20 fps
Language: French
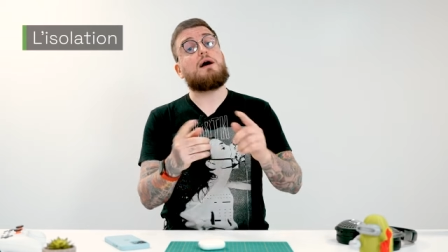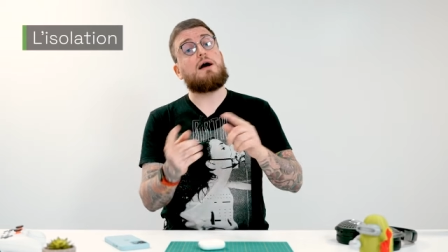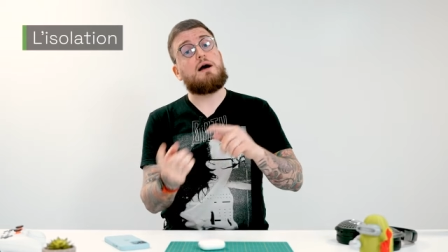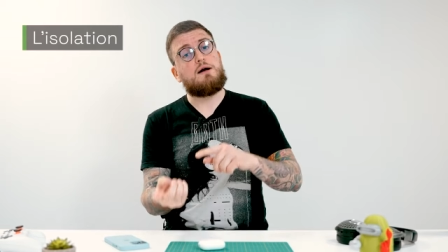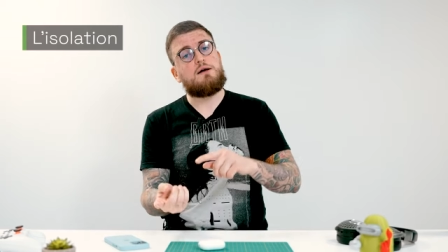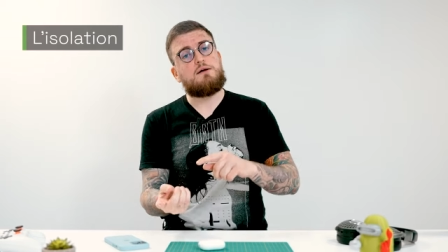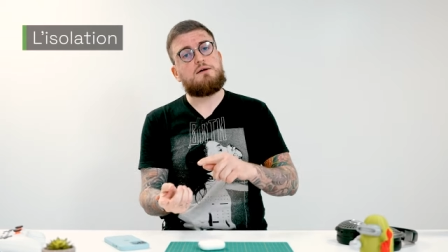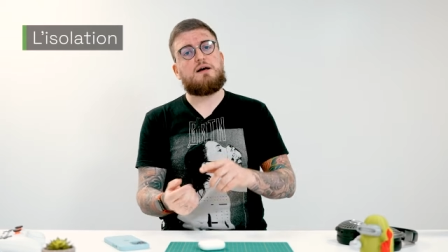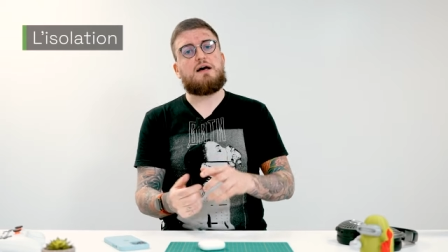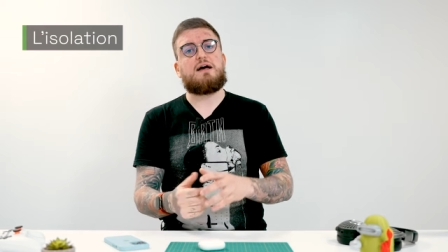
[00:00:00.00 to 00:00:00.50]

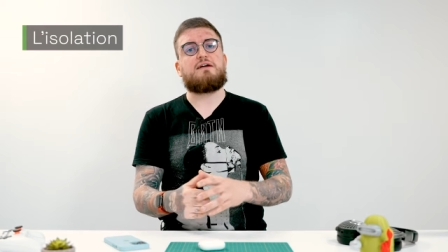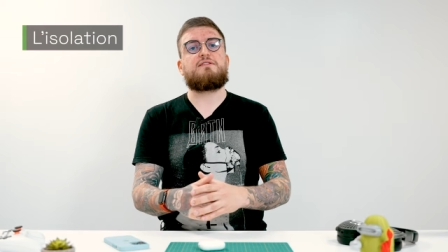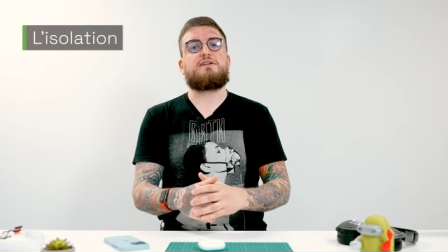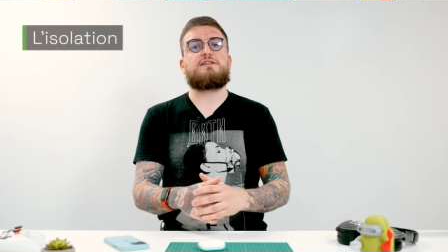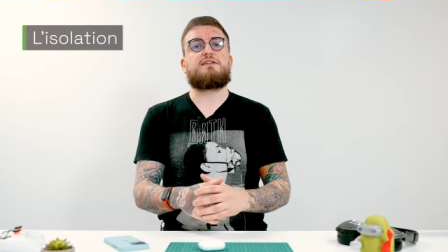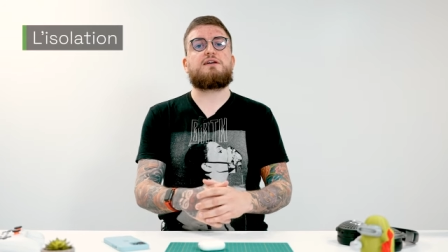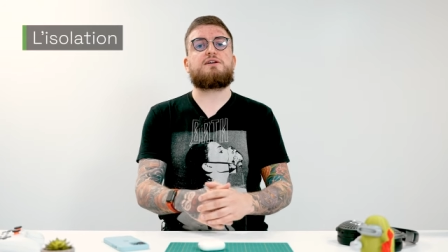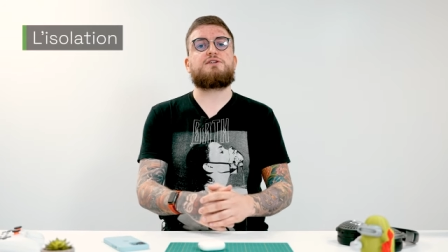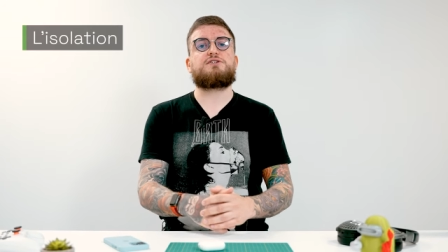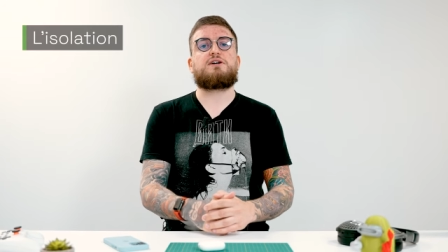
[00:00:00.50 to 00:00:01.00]
1 avaient
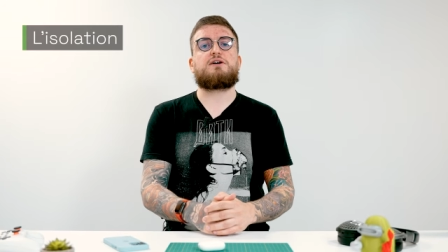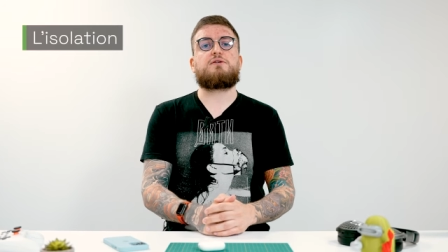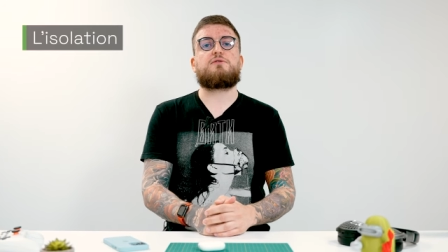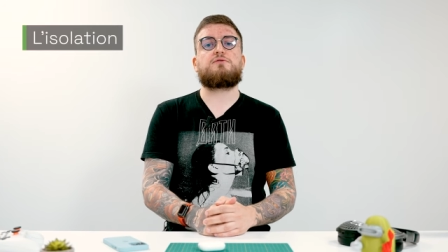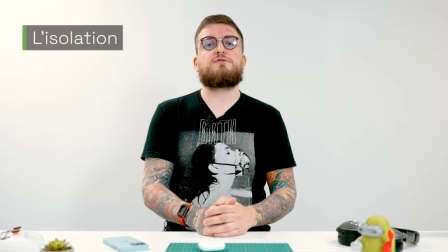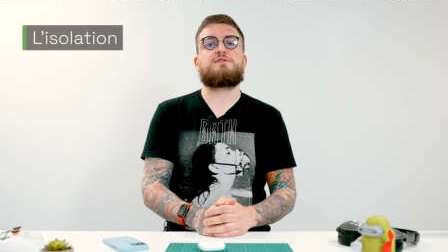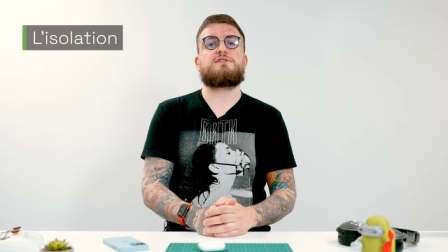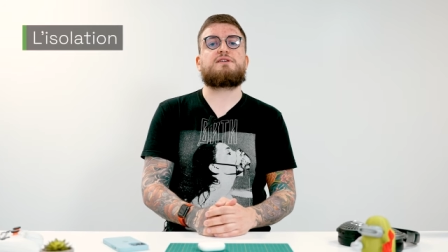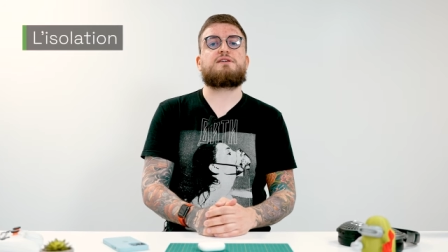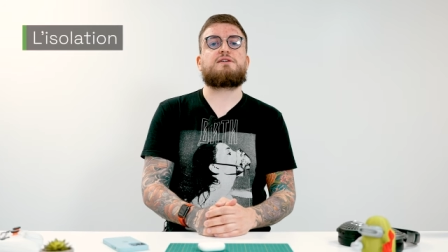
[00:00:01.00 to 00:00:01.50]
déjà
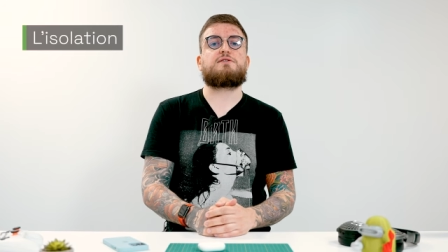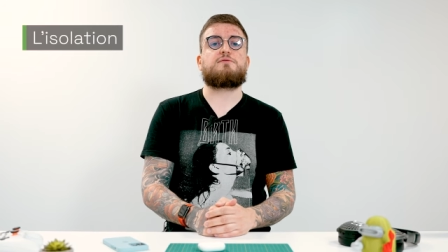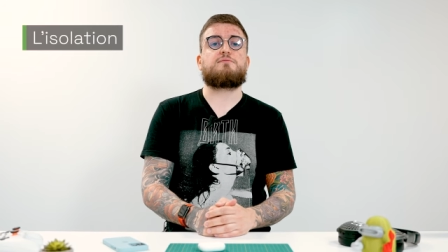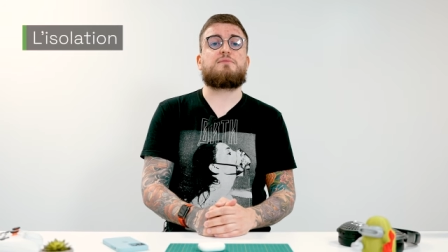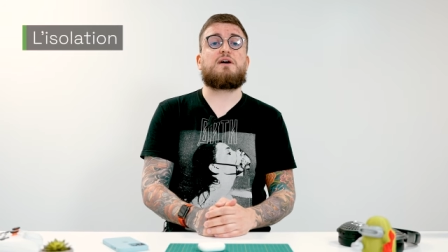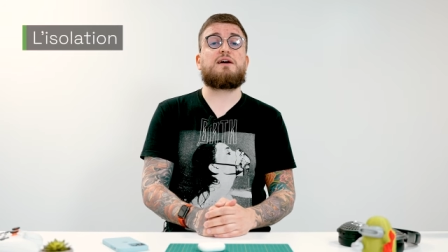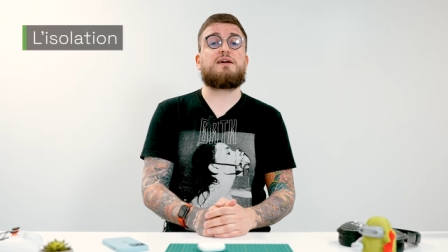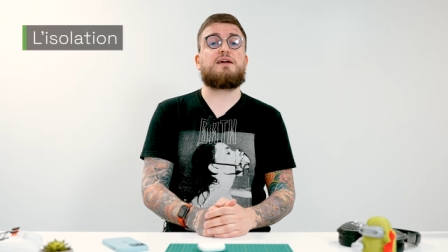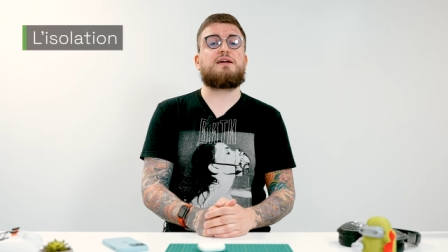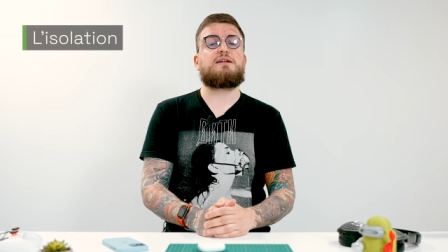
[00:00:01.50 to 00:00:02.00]
aussi euh,
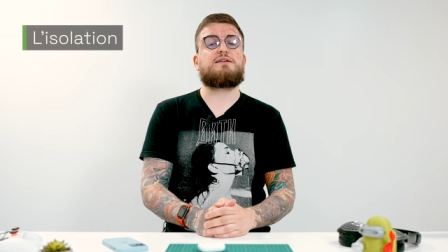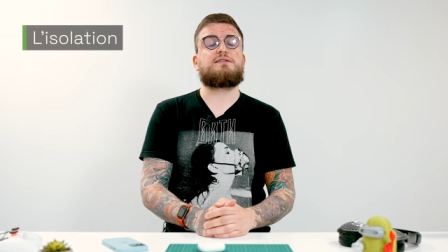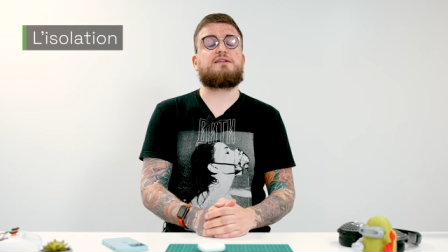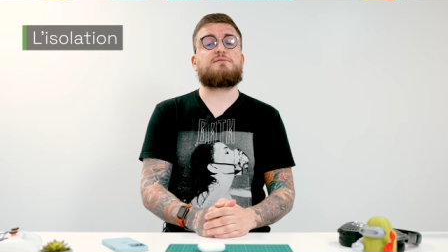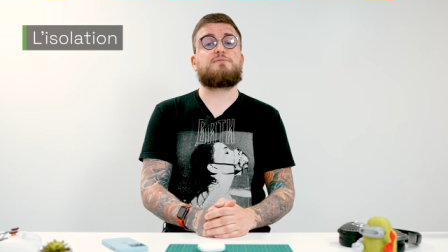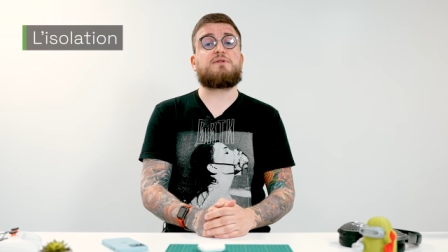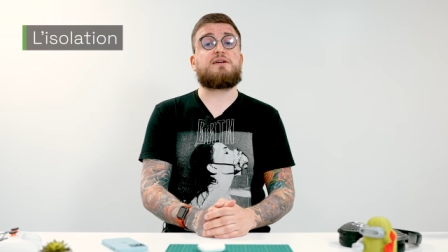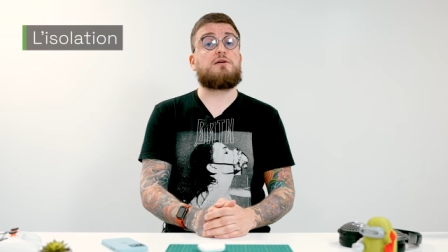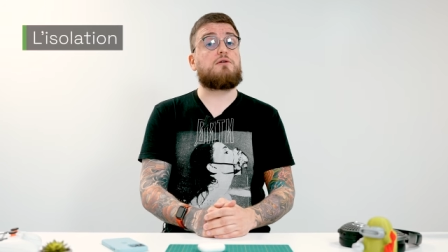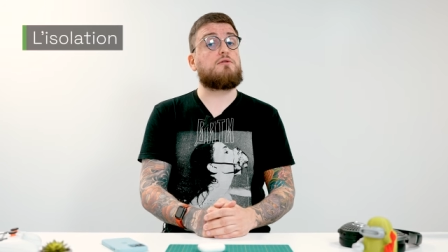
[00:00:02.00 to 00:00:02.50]
marqué les
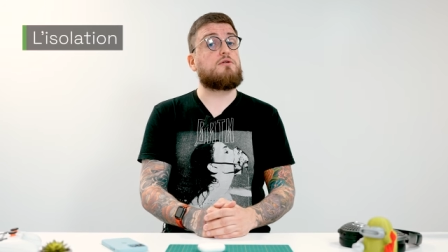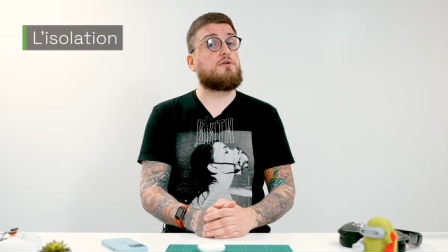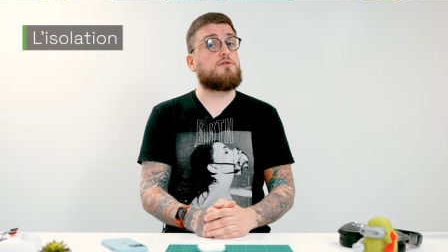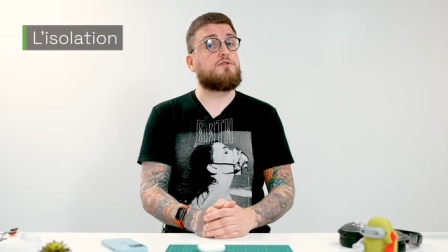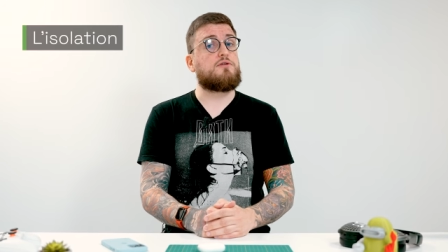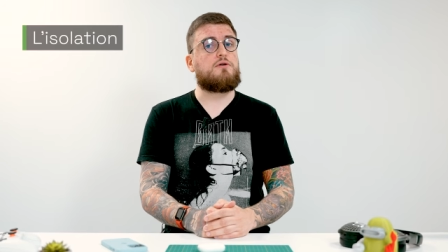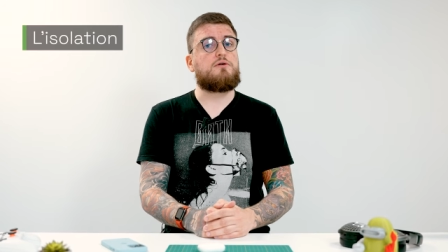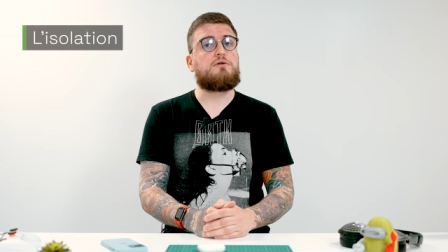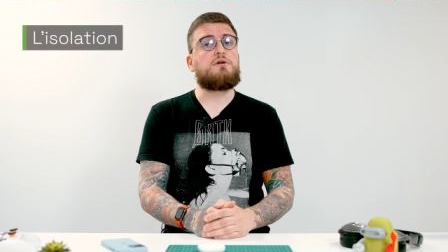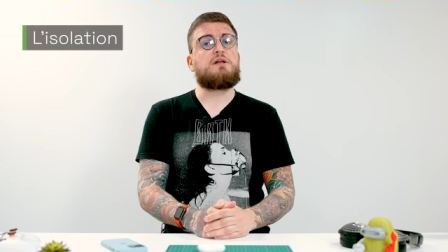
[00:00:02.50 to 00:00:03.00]
esprits en leur
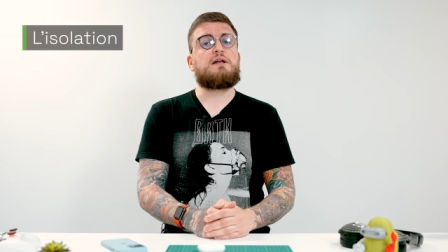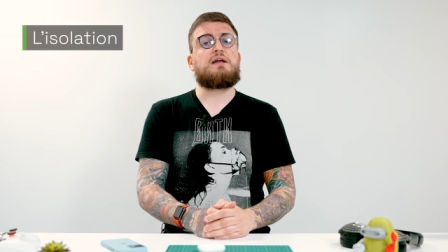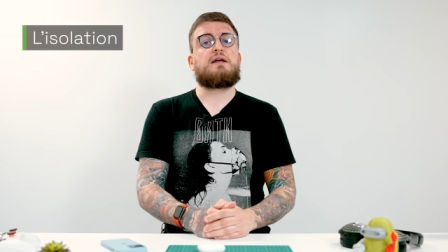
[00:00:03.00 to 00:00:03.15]
temps.